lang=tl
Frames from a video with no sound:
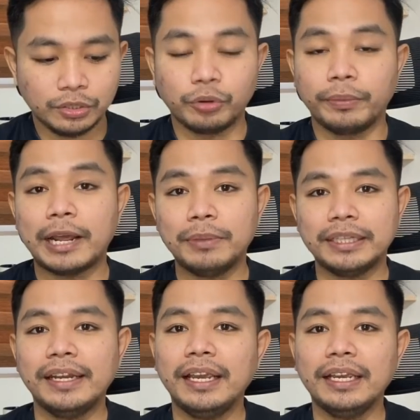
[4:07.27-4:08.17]
So
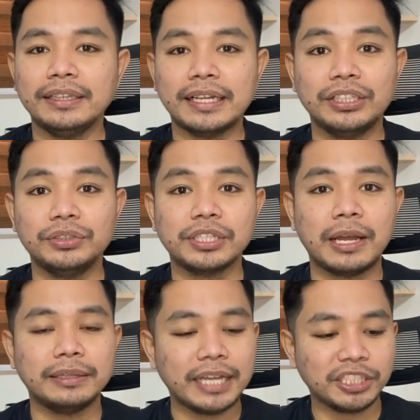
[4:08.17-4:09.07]
marami tayong nakikita dito
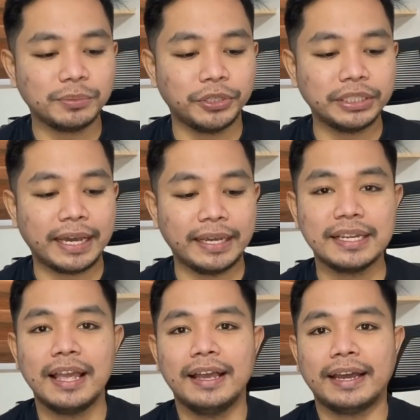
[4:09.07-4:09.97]
sa dashboard
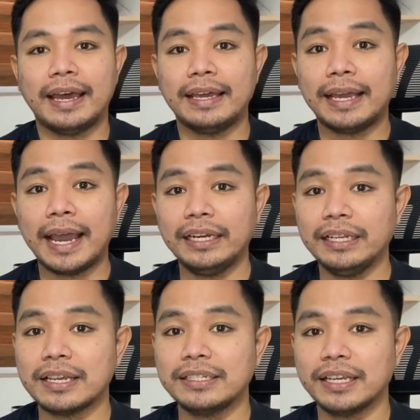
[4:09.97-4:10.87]
guys, kaya I
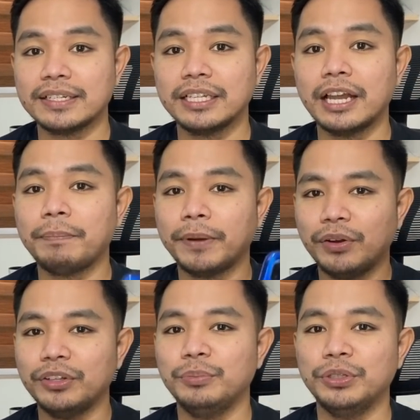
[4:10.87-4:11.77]
highly suggest na
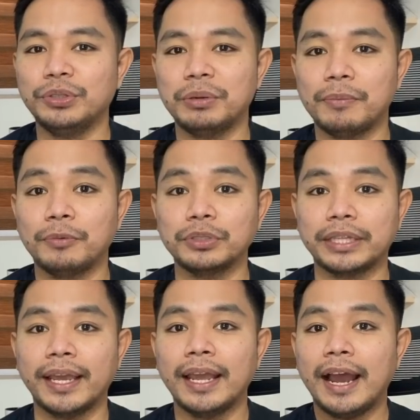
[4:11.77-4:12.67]
panoodin mo ito na
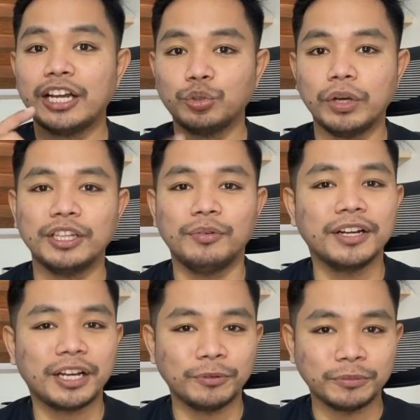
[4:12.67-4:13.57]
mabuti at huwag na
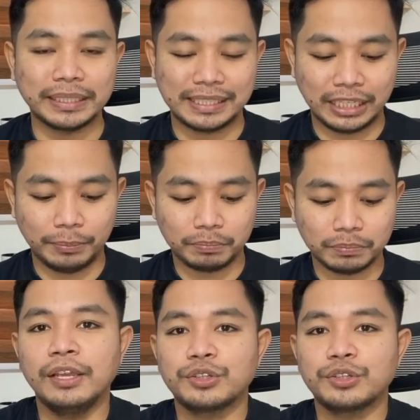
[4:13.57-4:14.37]
wag ka pong mag-skip.